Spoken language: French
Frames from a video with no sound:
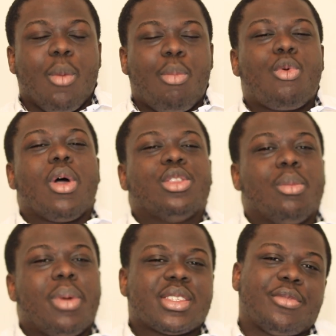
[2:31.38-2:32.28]
pourquoi de
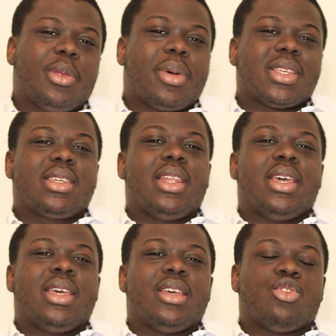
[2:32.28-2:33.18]
base en fait Parce qu'il
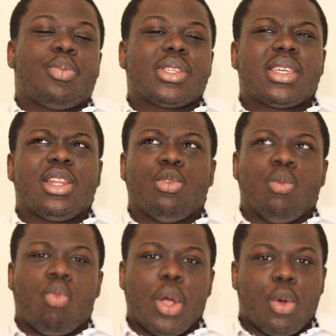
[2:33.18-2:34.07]
est, je pense qu'il est le
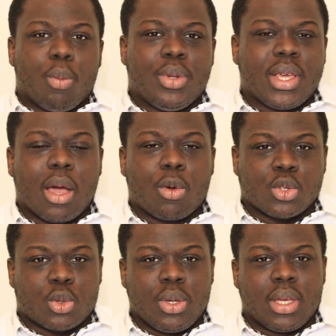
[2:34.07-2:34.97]
moins compliqué à
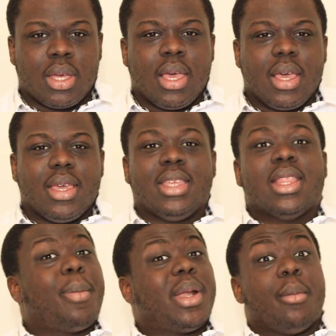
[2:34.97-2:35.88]
construire. Il
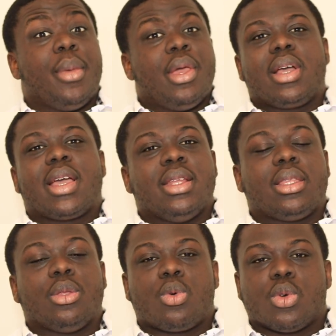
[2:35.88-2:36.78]
n'a pas la meilleure
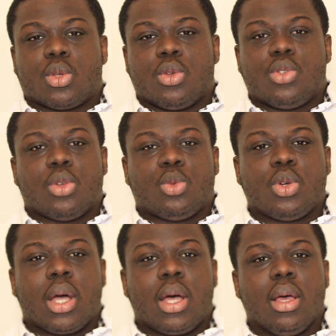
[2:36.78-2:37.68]
qualité de construction en tout
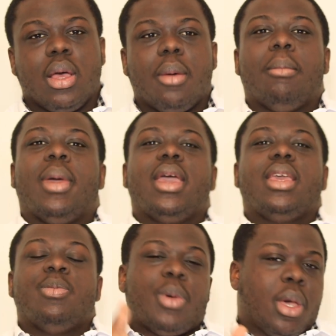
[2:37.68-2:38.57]
cas, mais
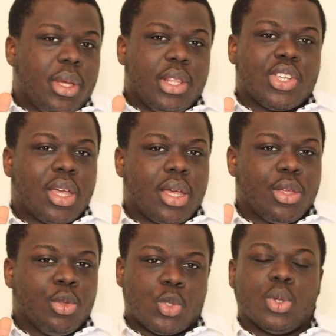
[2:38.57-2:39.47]
il permet déjà
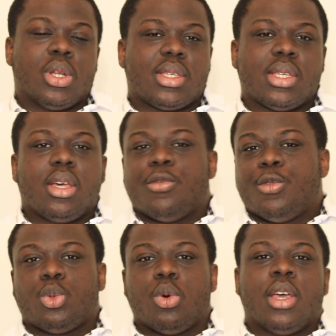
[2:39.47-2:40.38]
de se lancer en
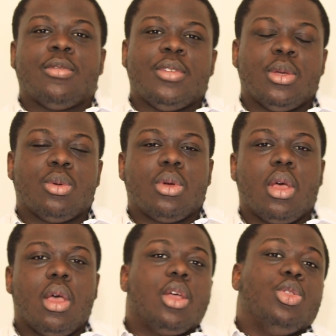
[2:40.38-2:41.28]
photo et en vidéo.
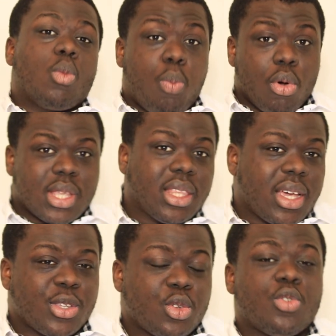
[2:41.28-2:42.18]
Donc pour cette
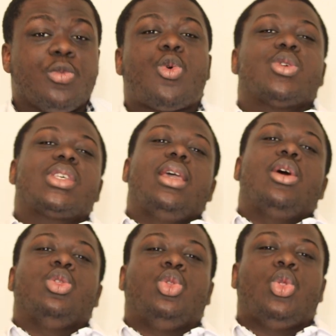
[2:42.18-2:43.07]
raison, je vous conseille
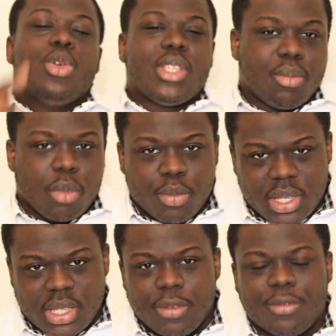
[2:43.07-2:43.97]
un deuxième
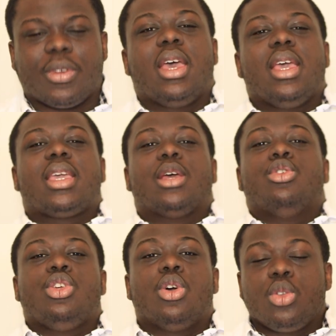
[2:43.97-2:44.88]
objectif qui est le
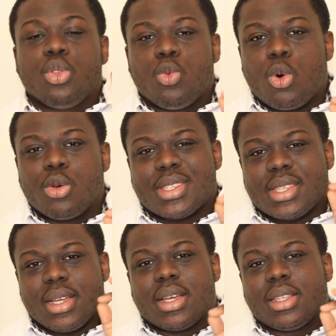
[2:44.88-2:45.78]
Yongnuo
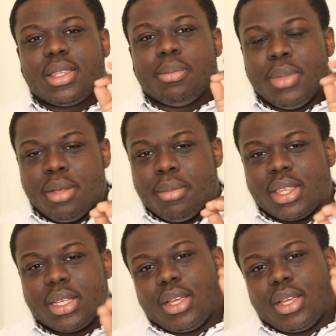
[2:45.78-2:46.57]
50 mm